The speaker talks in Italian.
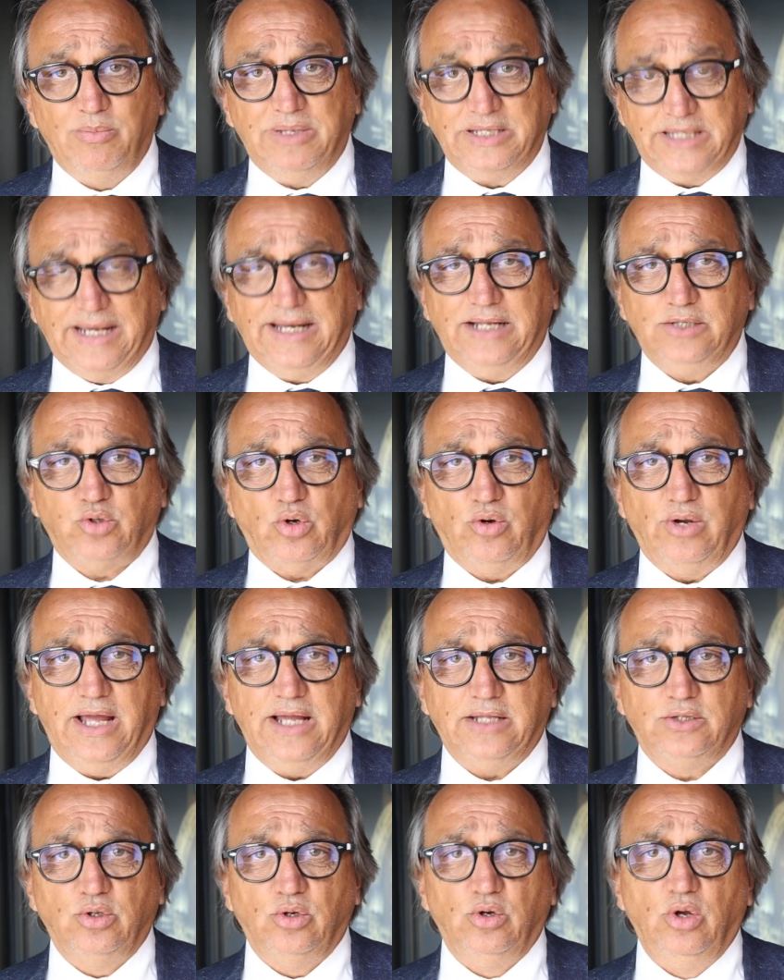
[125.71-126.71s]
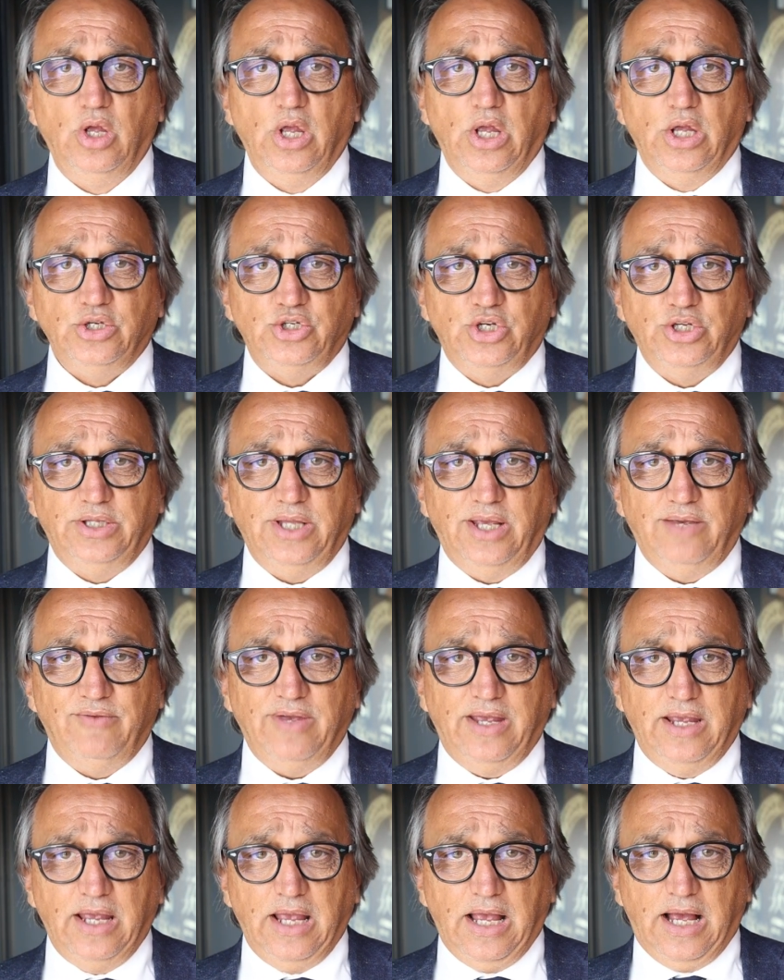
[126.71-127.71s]
ma dall'altro lato ci
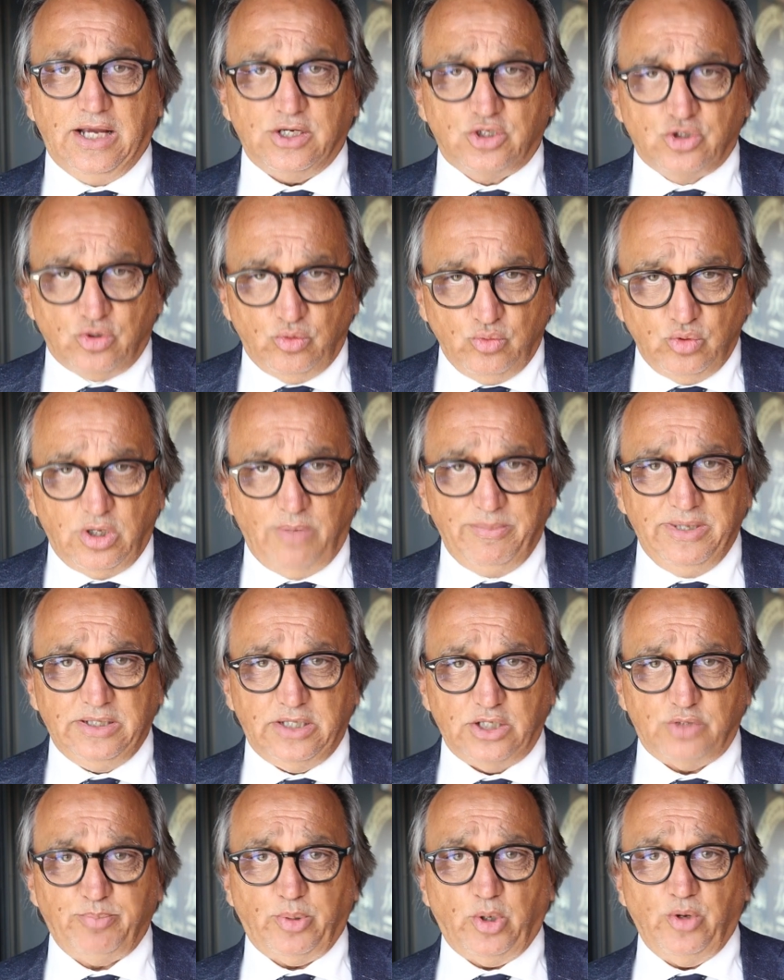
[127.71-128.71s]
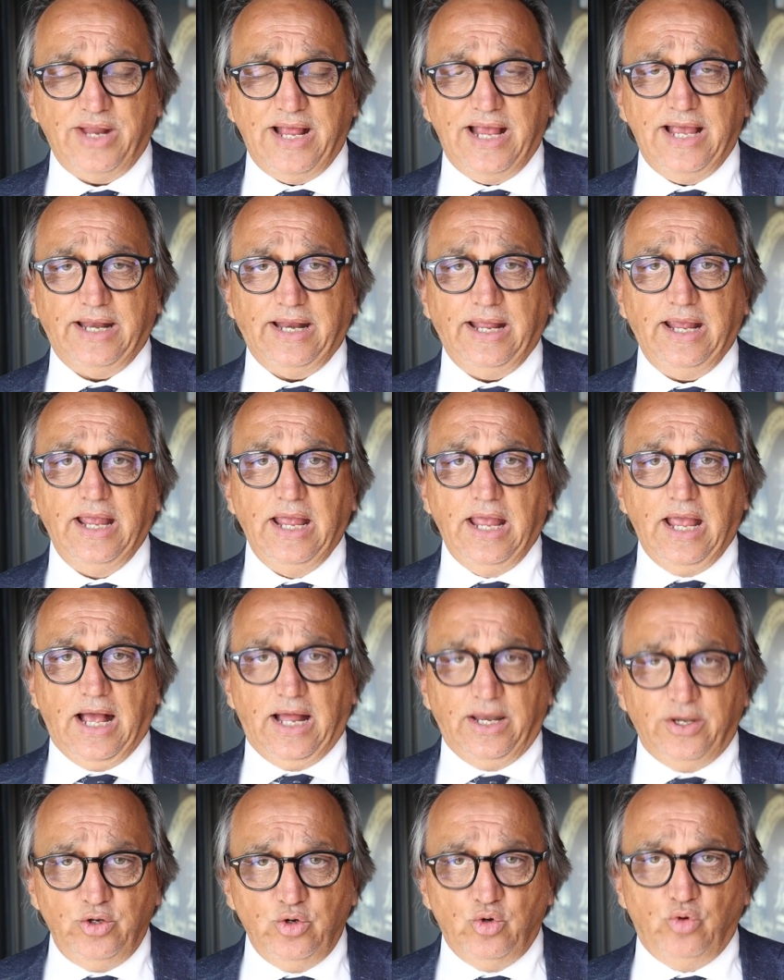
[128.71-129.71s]
deve assolutamente spronare
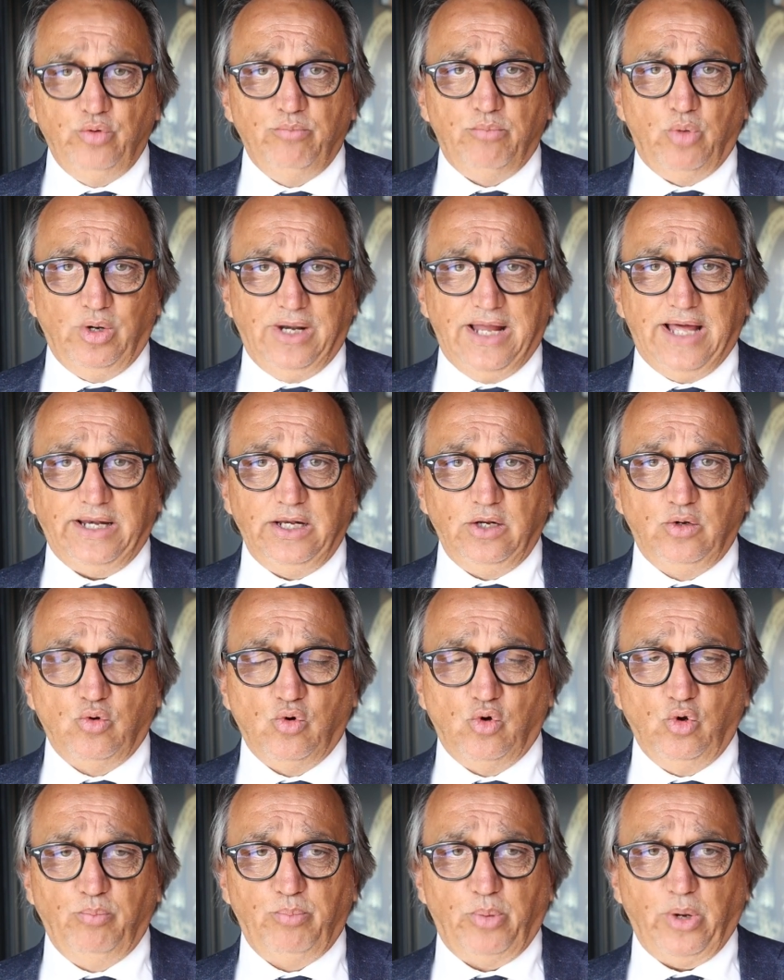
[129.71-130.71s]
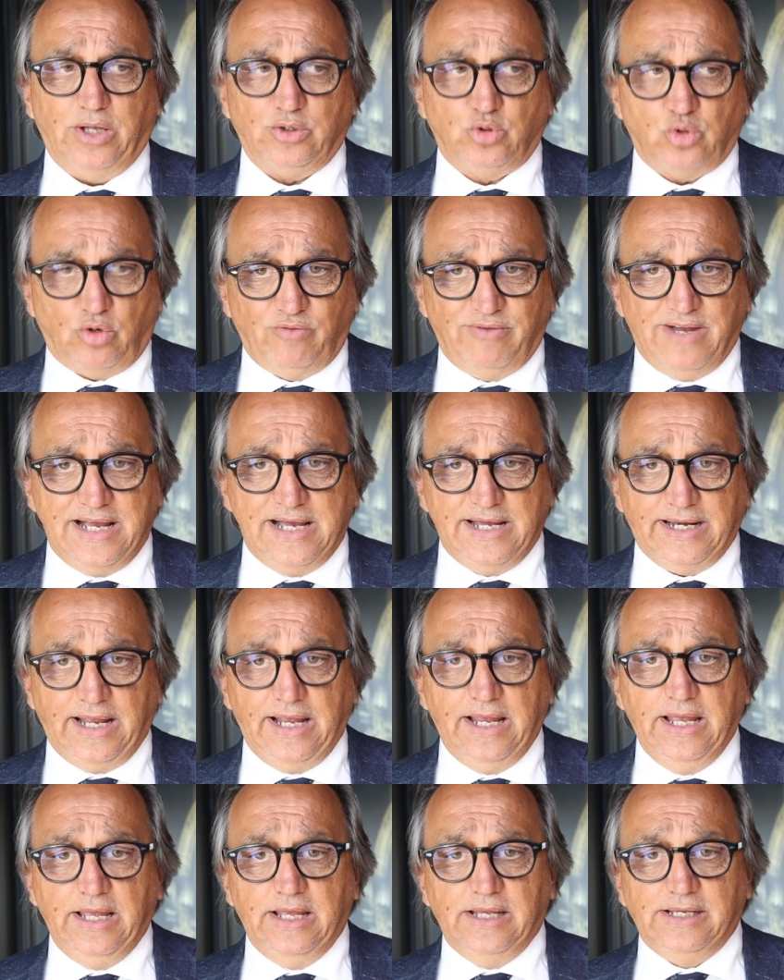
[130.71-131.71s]
a non mollare il colpo e a trovare